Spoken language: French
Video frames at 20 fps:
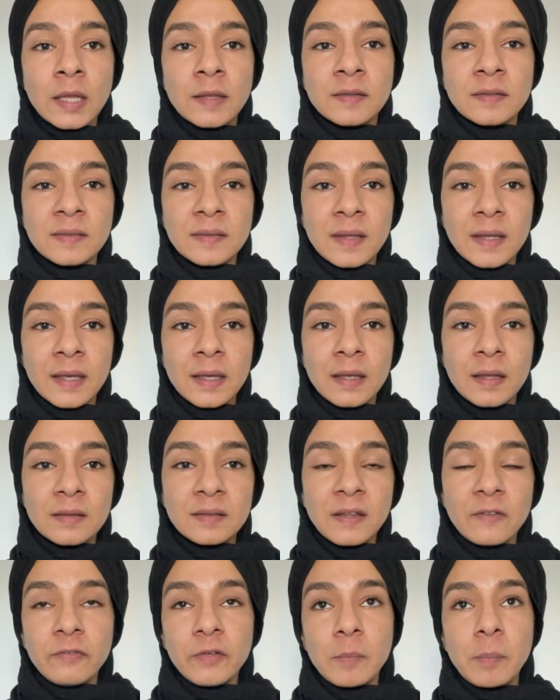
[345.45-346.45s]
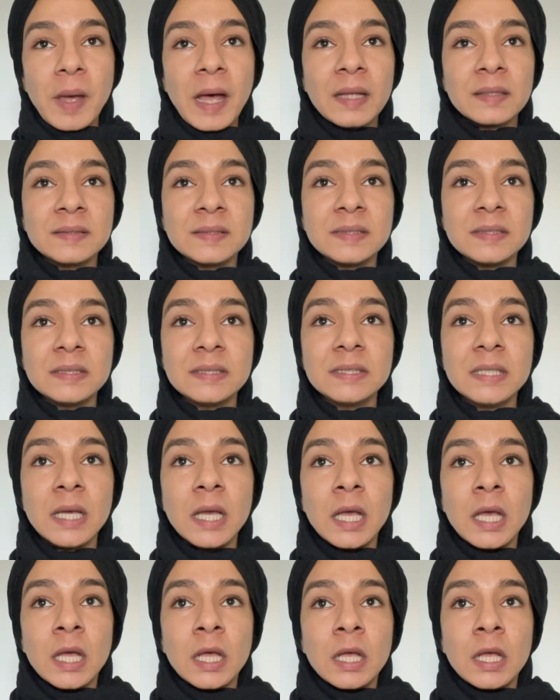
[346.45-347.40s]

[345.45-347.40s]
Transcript: C'est, ça fait partie